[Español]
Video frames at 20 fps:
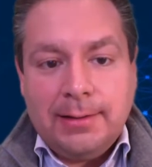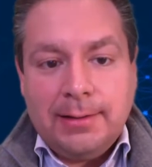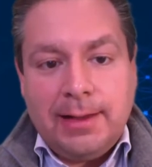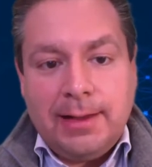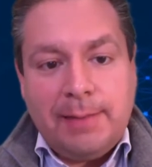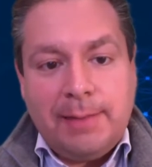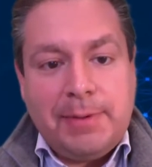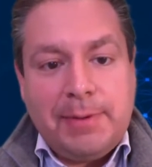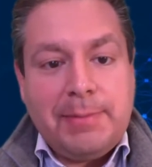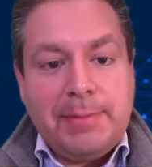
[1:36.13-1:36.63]

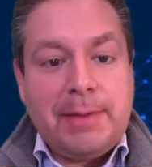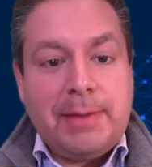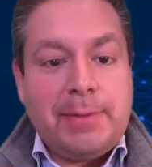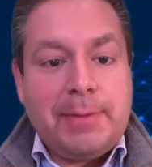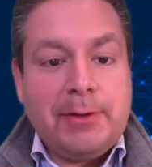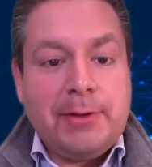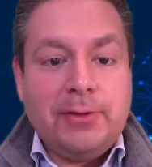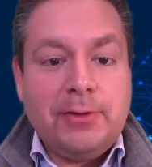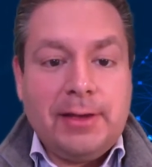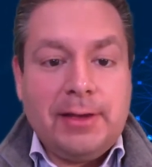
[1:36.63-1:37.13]
El primer
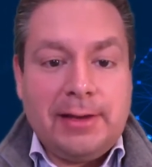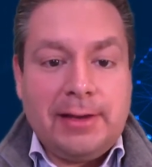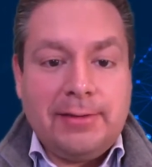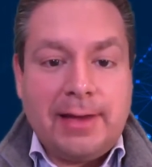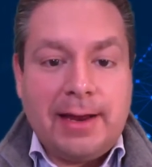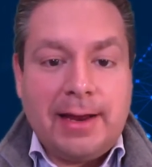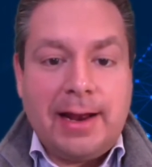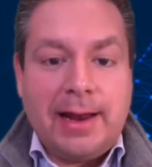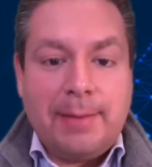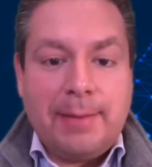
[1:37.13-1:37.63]
paso es
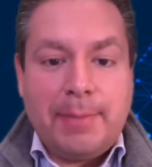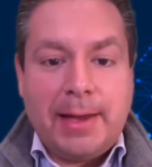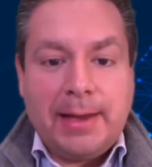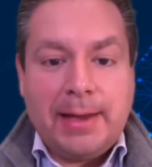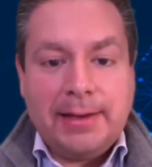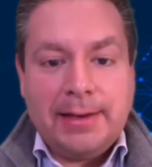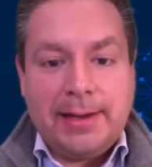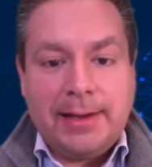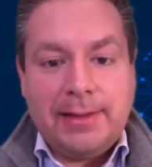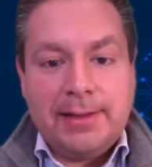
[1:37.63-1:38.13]
ingresar a la
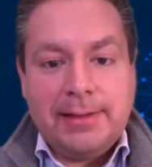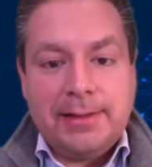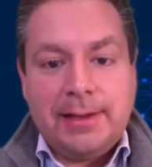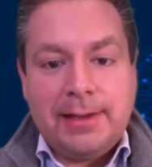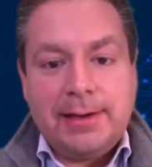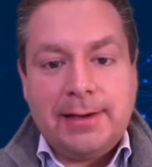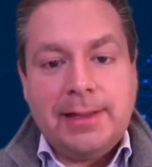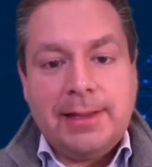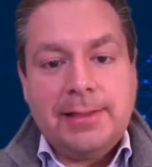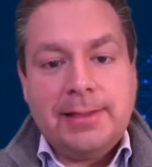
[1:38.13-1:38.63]
página de
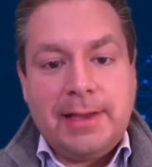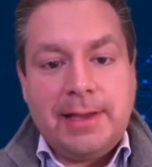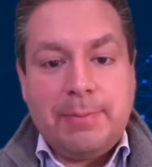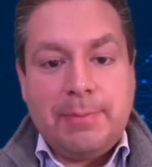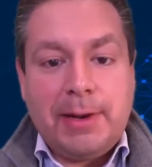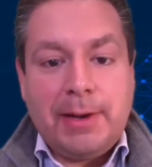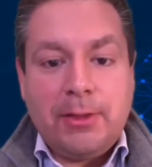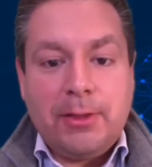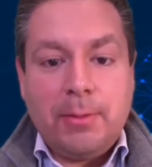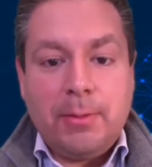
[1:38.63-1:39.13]
internet
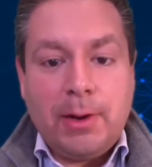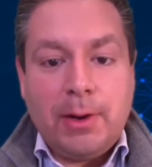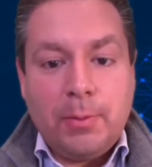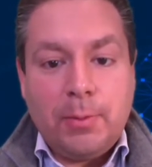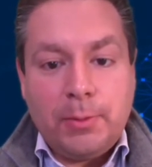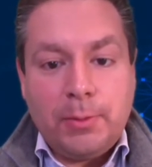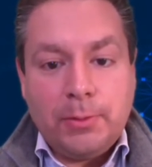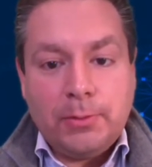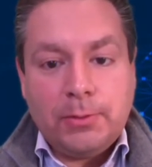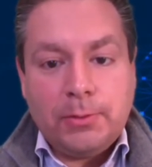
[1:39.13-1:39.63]

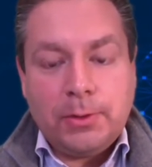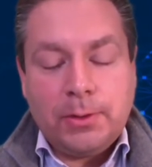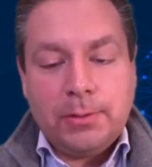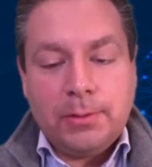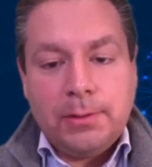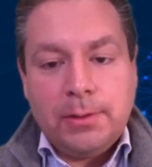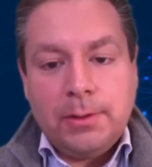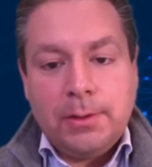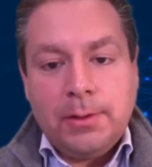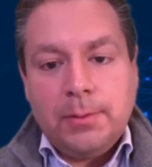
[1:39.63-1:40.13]

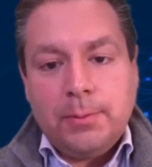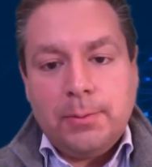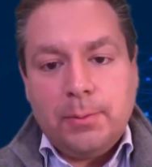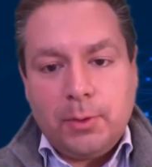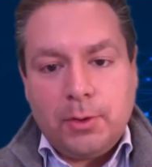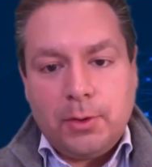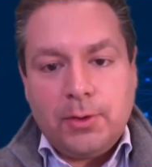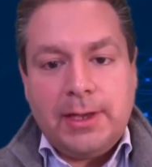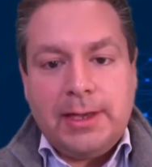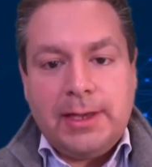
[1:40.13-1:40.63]

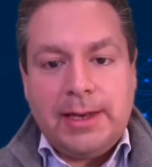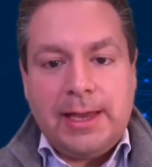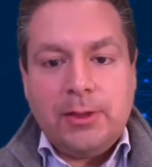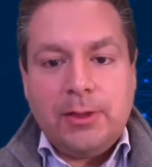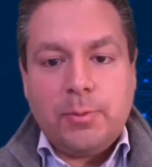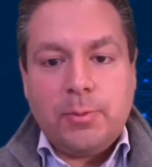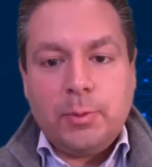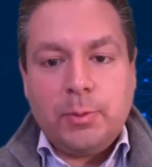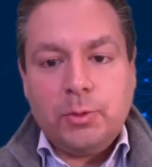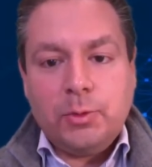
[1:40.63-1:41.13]

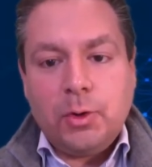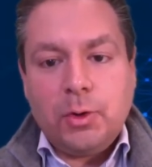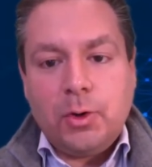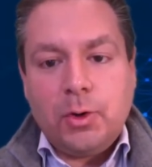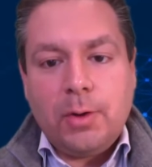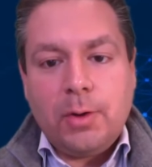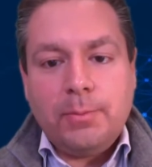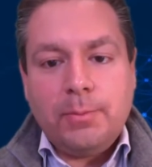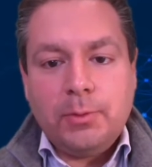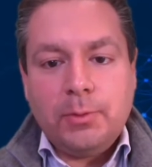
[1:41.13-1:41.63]

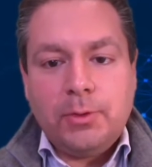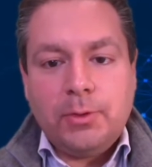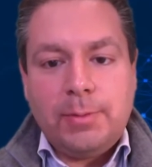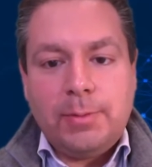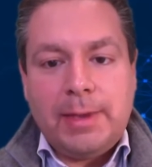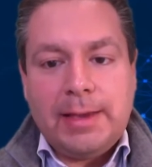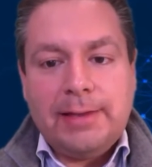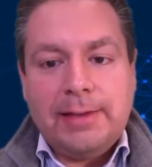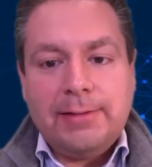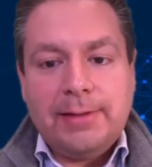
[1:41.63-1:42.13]

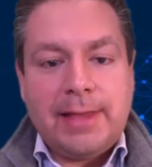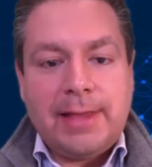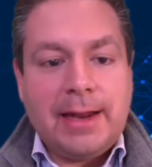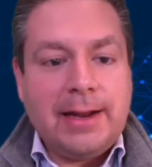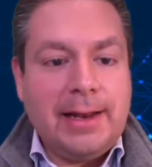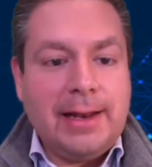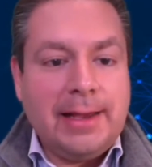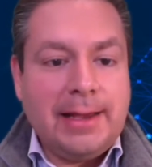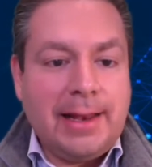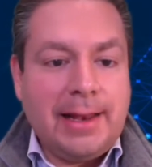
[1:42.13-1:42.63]
www.burodecredito.com.mx y dar
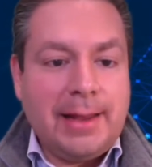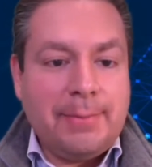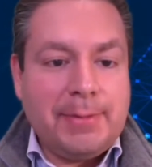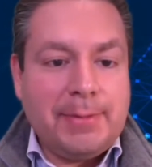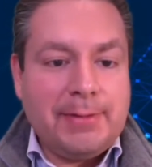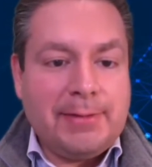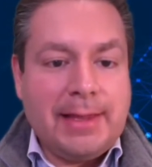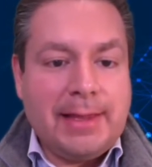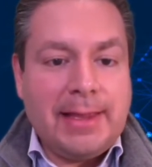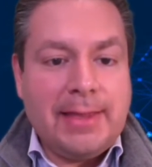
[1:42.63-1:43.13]
clic en la
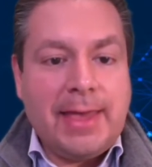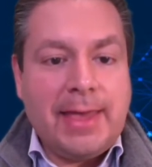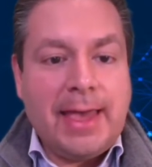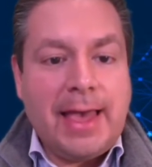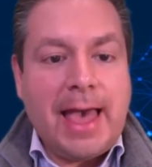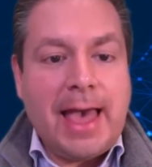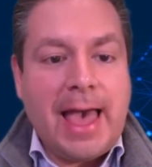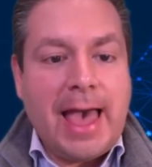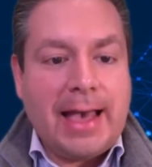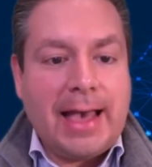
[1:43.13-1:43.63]
pestaña
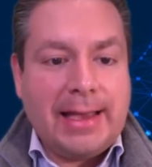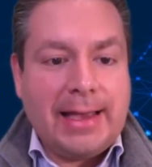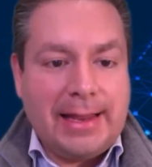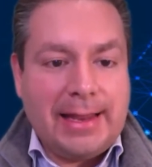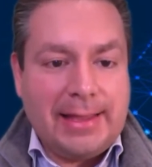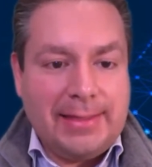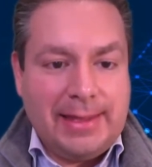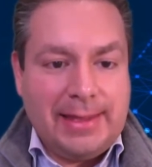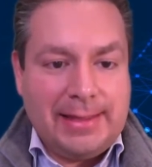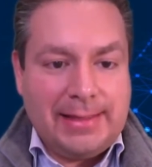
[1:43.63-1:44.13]
de
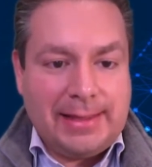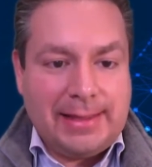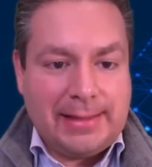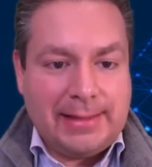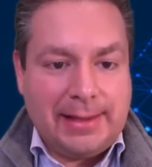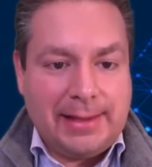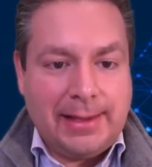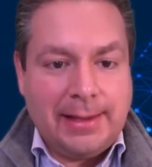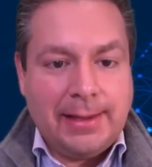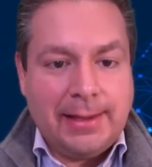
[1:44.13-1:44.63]

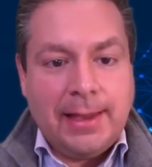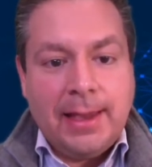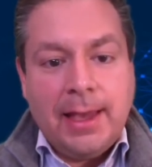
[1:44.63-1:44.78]
Acredítate.